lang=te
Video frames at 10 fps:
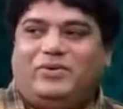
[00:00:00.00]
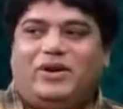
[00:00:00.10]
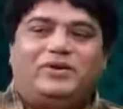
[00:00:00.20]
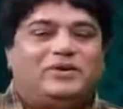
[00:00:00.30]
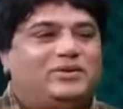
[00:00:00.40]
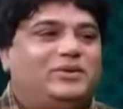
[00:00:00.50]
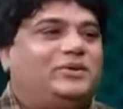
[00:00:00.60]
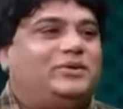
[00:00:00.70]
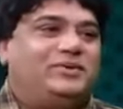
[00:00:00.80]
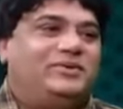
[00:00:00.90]
నలుగురితో
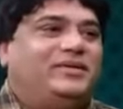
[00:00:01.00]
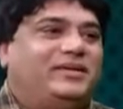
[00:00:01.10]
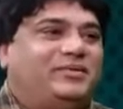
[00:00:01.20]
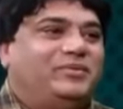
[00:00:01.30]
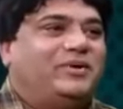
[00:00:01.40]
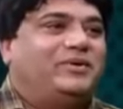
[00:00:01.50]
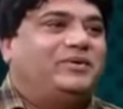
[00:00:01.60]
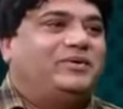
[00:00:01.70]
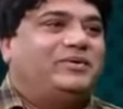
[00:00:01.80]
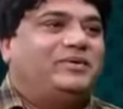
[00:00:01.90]
మనం
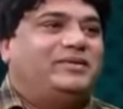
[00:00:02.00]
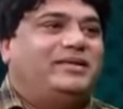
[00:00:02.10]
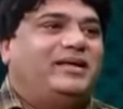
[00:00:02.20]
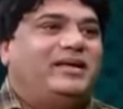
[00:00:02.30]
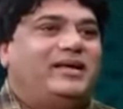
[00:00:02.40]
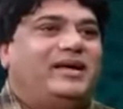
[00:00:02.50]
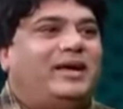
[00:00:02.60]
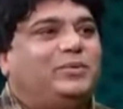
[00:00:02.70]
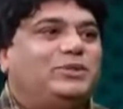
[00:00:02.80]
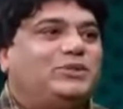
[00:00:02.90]

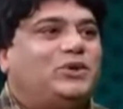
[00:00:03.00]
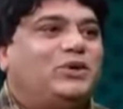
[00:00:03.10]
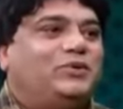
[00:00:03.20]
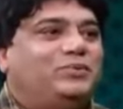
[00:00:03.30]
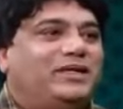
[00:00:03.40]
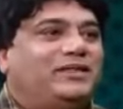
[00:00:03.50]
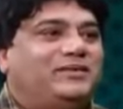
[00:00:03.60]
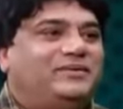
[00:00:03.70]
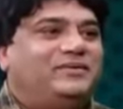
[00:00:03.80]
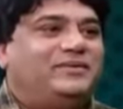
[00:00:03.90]
అనిపించుకోవడం
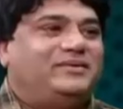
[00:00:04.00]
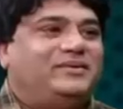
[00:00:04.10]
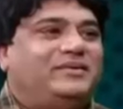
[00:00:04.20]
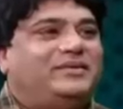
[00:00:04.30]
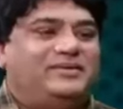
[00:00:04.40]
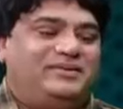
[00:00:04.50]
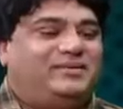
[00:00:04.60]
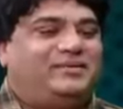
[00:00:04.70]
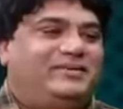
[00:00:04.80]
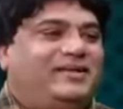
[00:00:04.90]
మాత్రం
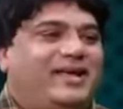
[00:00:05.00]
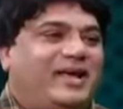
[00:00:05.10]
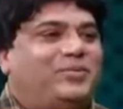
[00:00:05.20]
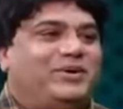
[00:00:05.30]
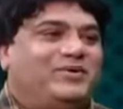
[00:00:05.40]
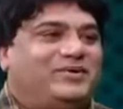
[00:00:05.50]
హ్యాపీగా